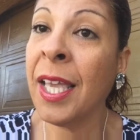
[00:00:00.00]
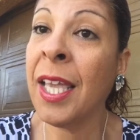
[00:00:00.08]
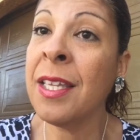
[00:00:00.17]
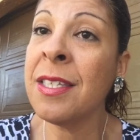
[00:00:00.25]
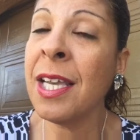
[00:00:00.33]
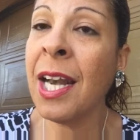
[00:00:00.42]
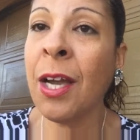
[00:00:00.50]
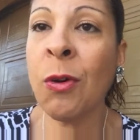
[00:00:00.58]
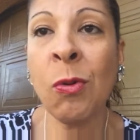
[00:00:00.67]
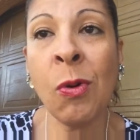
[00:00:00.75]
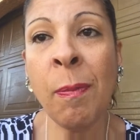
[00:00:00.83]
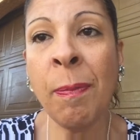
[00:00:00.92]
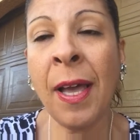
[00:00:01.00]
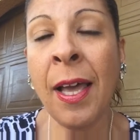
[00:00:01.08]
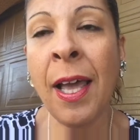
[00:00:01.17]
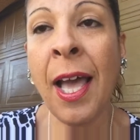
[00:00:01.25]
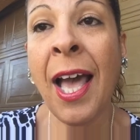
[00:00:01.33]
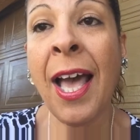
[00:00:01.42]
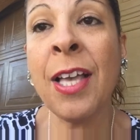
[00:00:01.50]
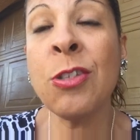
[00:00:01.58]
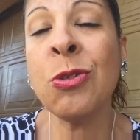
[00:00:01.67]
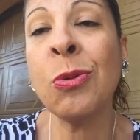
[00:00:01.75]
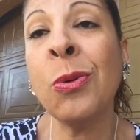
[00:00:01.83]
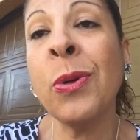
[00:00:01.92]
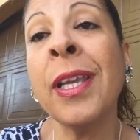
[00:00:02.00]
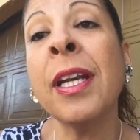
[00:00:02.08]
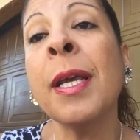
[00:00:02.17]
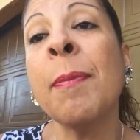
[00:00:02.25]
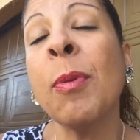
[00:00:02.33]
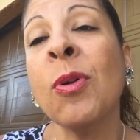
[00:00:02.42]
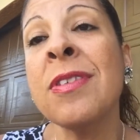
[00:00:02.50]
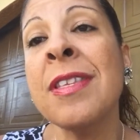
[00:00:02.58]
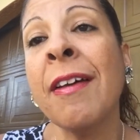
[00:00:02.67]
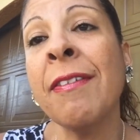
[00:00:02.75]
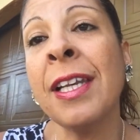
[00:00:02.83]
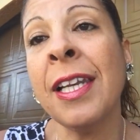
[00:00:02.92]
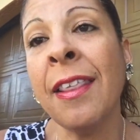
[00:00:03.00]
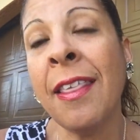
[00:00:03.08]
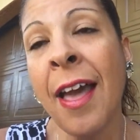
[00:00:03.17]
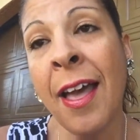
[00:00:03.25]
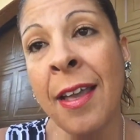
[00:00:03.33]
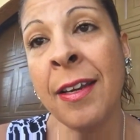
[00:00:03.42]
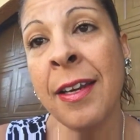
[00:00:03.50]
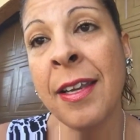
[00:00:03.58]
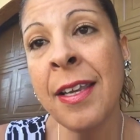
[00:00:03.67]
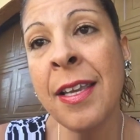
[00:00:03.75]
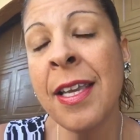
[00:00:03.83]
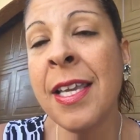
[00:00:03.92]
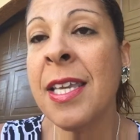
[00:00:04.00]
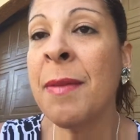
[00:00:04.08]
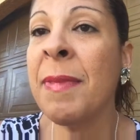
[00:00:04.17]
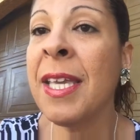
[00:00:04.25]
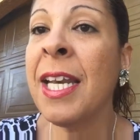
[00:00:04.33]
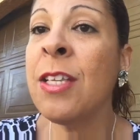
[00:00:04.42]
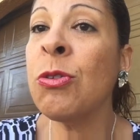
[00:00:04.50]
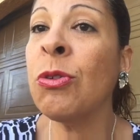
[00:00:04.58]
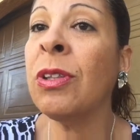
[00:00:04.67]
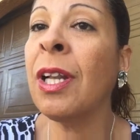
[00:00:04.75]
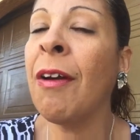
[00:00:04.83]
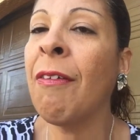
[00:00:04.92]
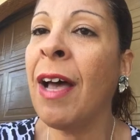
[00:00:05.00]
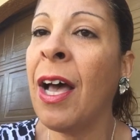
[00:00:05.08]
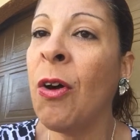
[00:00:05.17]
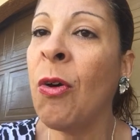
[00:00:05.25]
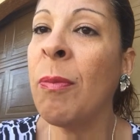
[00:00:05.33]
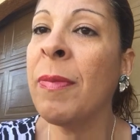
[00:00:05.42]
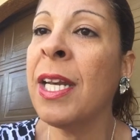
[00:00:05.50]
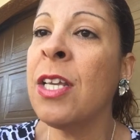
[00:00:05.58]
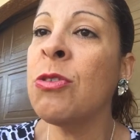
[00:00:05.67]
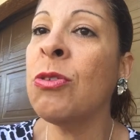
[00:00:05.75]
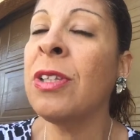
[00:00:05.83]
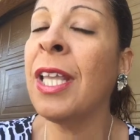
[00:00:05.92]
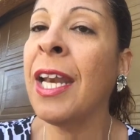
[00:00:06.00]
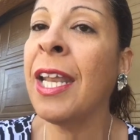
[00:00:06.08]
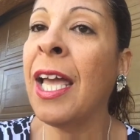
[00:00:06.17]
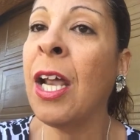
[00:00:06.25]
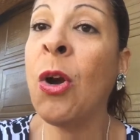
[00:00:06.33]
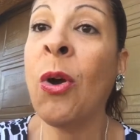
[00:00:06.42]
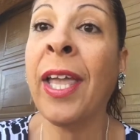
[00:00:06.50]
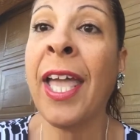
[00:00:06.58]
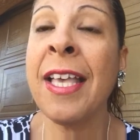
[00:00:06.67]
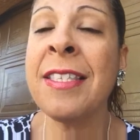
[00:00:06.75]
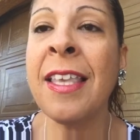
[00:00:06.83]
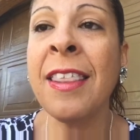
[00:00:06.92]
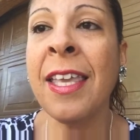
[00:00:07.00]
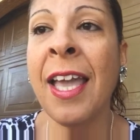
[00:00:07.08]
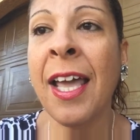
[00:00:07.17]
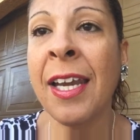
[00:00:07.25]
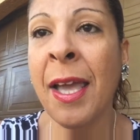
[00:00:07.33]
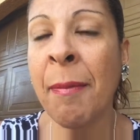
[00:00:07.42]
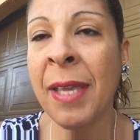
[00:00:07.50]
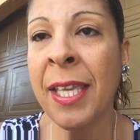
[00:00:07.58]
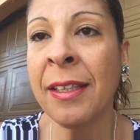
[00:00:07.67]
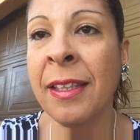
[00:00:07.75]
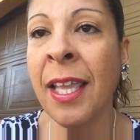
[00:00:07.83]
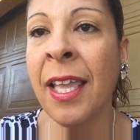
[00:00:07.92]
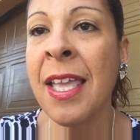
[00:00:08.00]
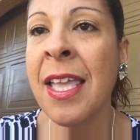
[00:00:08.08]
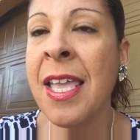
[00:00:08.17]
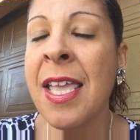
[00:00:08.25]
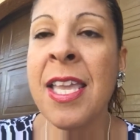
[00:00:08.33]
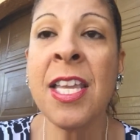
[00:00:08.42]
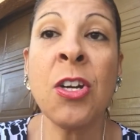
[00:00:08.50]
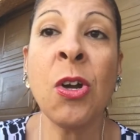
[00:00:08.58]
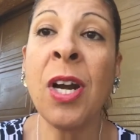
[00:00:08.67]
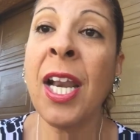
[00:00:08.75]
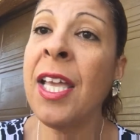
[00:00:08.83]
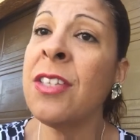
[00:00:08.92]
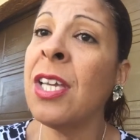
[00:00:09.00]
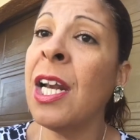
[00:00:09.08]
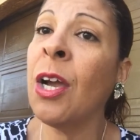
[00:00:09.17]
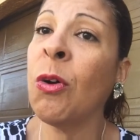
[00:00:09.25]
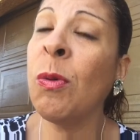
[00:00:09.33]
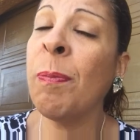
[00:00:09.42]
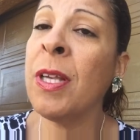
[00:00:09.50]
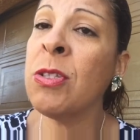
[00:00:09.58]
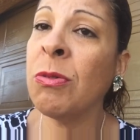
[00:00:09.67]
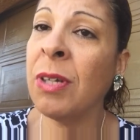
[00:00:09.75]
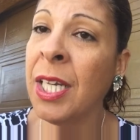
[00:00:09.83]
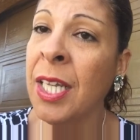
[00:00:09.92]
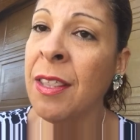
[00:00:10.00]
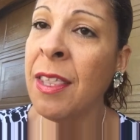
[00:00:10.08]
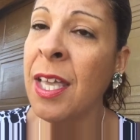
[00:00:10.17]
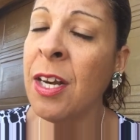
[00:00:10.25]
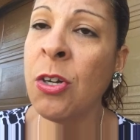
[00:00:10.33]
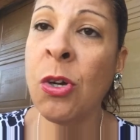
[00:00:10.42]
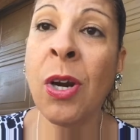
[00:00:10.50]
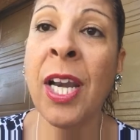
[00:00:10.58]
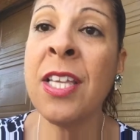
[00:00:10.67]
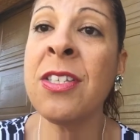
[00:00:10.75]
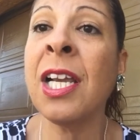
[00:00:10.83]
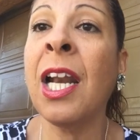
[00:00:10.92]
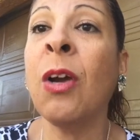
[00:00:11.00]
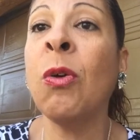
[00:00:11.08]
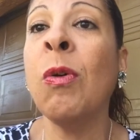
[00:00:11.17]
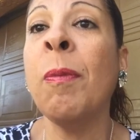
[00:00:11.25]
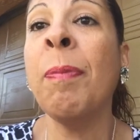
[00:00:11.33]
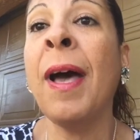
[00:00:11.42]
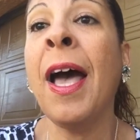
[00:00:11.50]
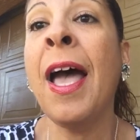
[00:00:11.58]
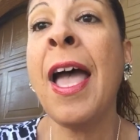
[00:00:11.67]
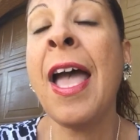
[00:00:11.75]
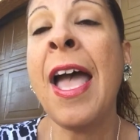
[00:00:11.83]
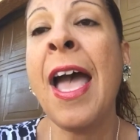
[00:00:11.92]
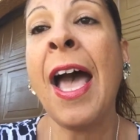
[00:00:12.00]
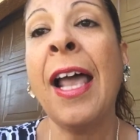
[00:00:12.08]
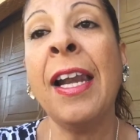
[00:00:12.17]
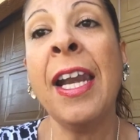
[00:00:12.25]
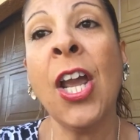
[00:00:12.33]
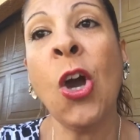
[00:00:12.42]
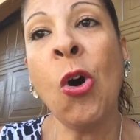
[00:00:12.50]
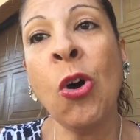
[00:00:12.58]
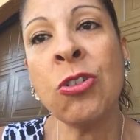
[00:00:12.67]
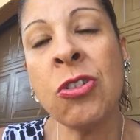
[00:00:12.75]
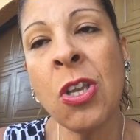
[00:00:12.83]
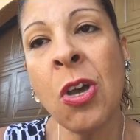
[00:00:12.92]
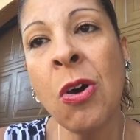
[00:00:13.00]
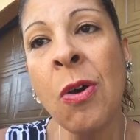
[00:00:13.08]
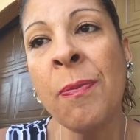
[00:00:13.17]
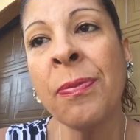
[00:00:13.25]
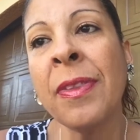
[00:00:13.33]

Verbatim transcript: Eche la culpa a su irresponsabilidad. Y mire sus trabajos, mire sus tareas, lo que hace diariamente. Y no le eche la culpa a su líder, no le eche la culpa al negocio.